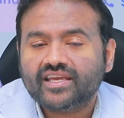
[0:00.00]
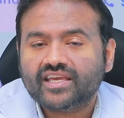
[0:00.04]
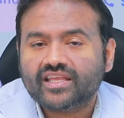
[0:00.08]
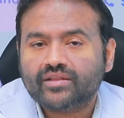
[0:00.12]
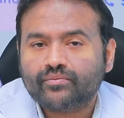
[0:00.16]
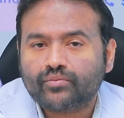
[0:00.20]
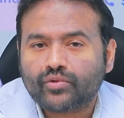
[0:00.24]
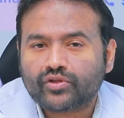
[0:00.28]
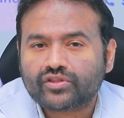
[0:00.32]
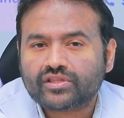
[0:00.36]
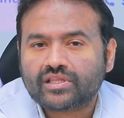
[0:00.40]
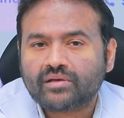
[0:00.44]

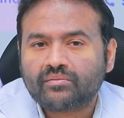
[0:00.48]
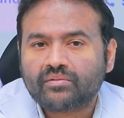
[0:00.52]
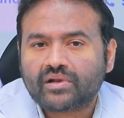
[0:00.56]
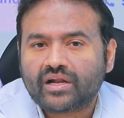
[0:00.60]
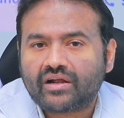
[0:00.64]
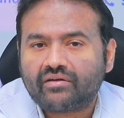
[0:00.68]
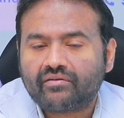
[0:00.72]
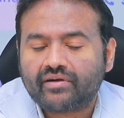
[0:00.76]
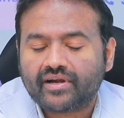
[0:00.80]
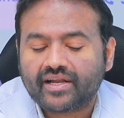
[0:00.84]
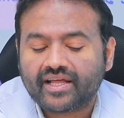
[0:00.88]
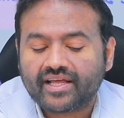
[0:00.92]
ఇది మొత్తం
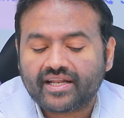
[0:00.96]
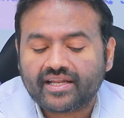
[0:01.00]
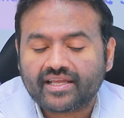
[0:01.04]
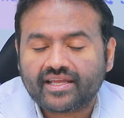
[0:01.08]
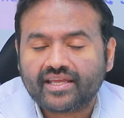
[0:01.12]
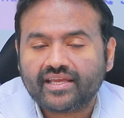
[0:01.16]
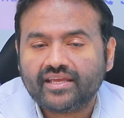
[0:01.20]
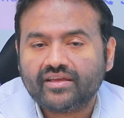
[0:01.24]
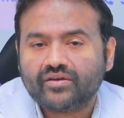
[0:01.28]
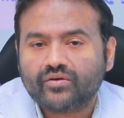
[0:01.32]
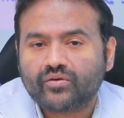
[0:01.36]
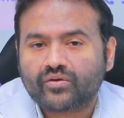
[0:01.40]

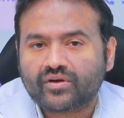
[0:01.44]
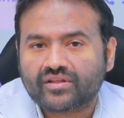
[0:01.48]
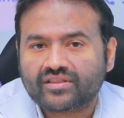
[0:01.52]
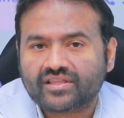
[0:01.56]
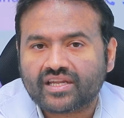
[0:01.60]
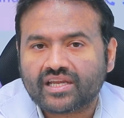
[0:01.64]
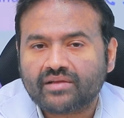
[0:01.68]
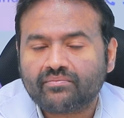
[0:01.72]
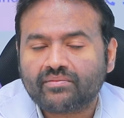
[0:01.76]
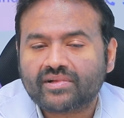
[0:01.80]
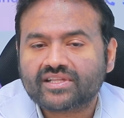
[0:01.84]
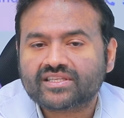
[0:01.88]
రావడానికి ఒక
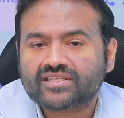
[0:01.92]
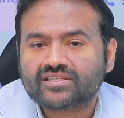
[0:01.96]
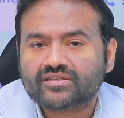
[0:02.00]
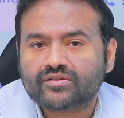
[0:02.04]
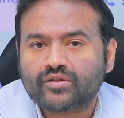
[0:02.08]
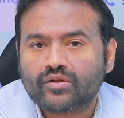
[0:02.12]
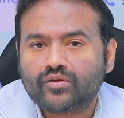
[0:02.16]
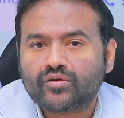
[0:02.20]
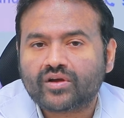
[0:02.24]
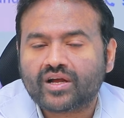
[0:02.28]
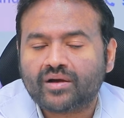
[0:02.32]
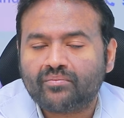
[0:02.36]
త్రీ
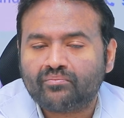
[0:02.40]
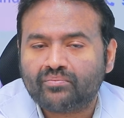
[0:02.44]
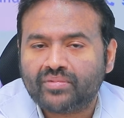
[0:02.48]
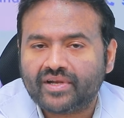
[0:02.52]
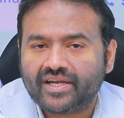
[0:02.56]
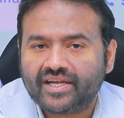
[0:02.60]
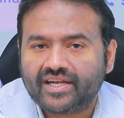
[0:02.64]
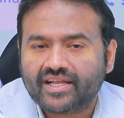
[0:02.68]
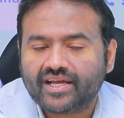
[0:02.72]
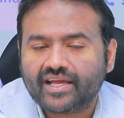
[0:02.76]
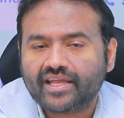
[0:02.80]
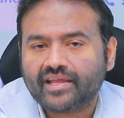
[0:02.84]
మంత్స్లో
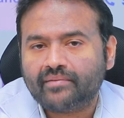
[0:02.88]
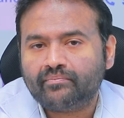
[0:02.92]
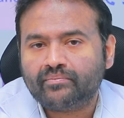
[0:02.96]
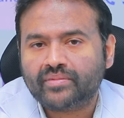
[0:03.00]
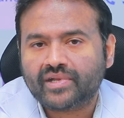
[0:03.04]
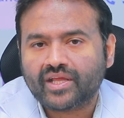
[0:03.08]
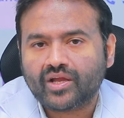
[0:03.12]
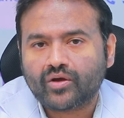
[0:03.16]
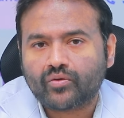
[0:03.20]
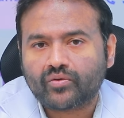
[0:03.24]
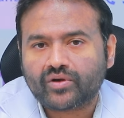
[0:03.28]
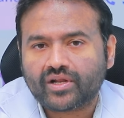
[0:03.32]
కంప్లీట్గా
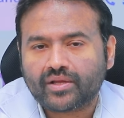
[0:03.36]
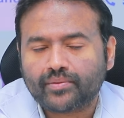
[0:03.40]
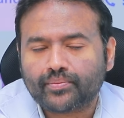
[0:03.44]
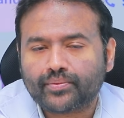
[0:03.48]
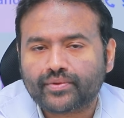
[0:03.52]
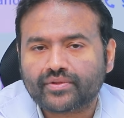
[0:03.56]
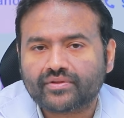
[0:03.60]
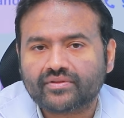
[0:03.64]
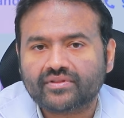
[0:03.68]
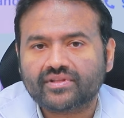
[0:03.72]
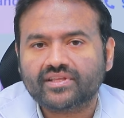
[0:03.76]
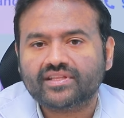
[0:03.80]
ఎంటీ అవుట్
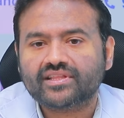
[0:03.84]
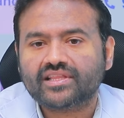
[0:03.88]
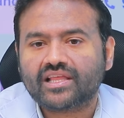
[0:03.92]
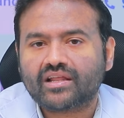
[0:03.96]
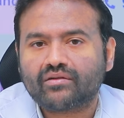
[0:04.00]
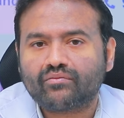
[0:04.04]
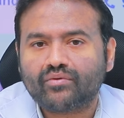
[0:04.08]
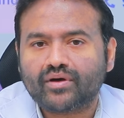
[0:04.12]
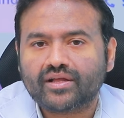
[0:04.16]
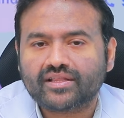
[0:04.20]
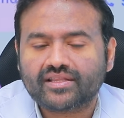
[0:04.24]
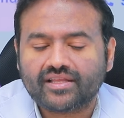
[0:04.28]
అయిపోతుంది
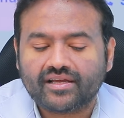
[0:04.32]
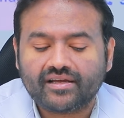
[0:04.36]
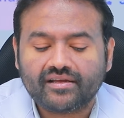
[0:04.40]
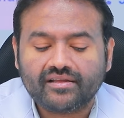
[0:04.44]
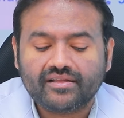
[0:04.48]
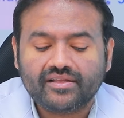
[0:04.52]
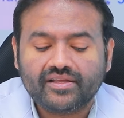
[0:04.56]
తర్వాత